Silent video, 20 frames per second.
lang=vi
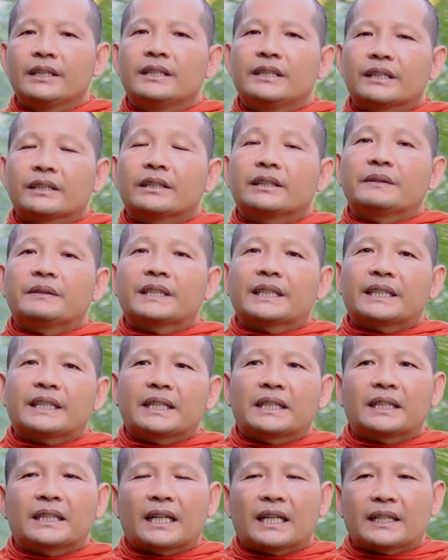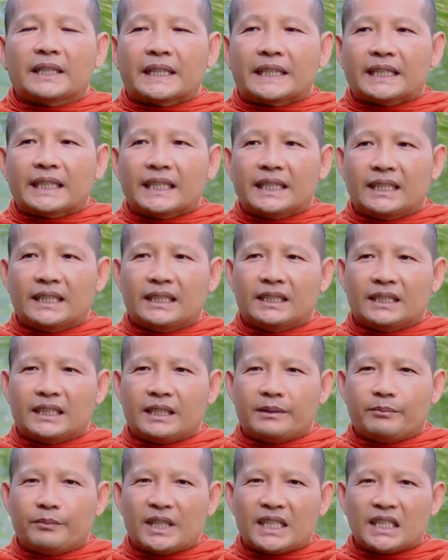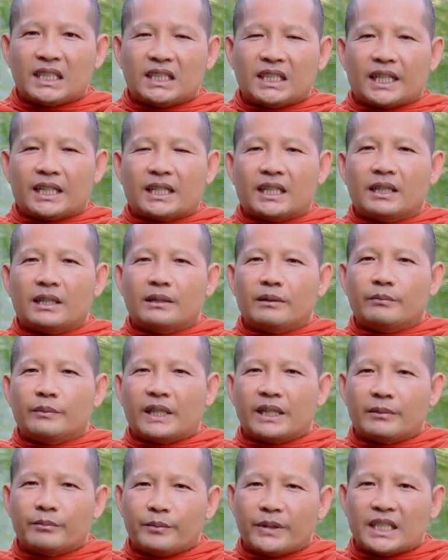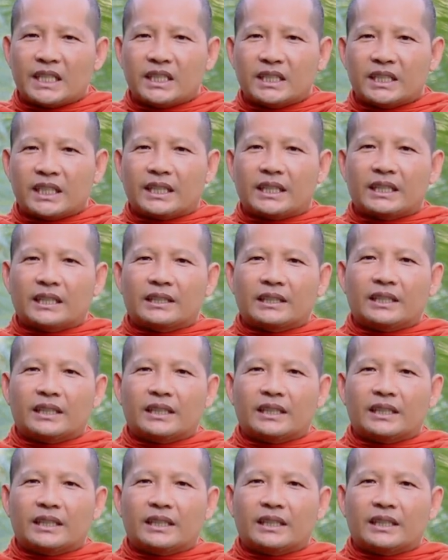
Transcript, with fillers: dương thưa tân nè đầu tây cái pin chất mình pin chất